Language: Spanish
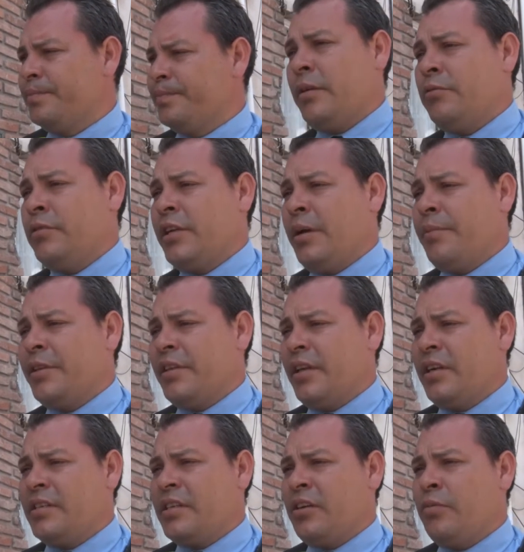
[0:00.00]
Únicamente
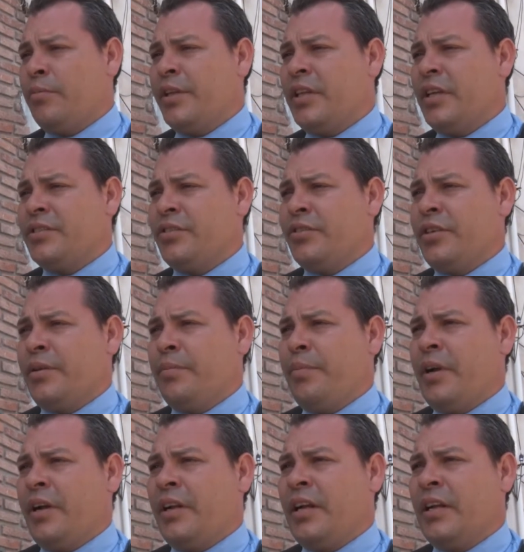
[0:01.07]
las recomendaciones
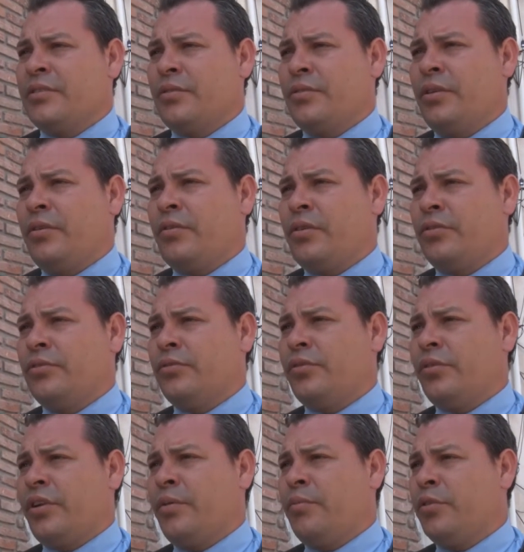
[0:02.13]
para el caso de los
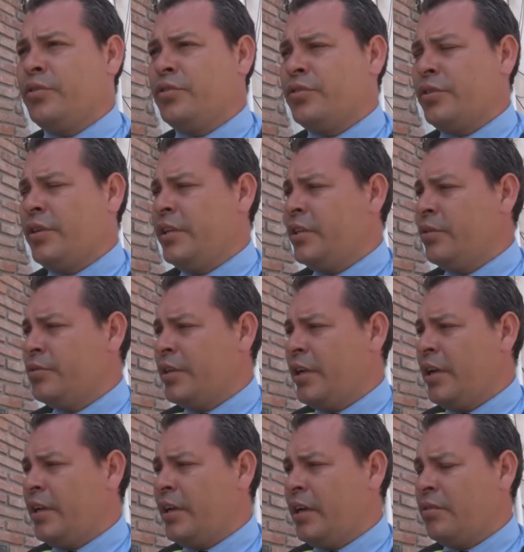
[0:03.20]
conductores de motocicleta, usar
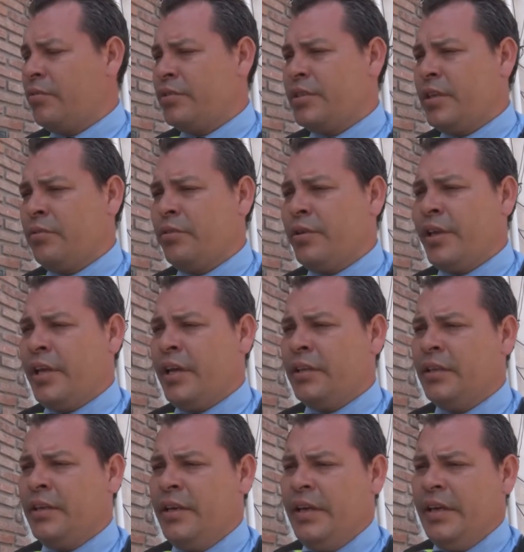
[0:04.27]
el casco de seguridad
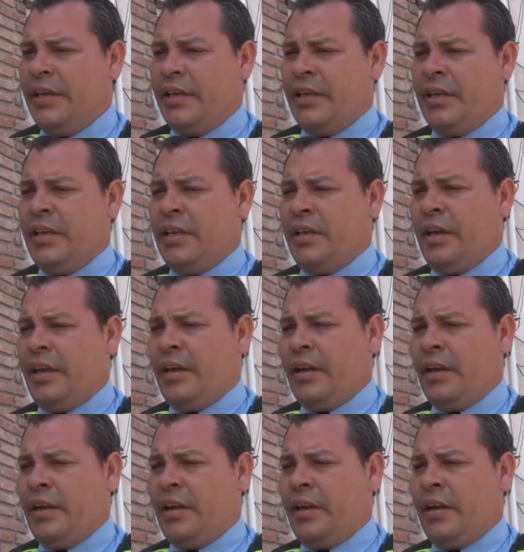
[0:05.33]
y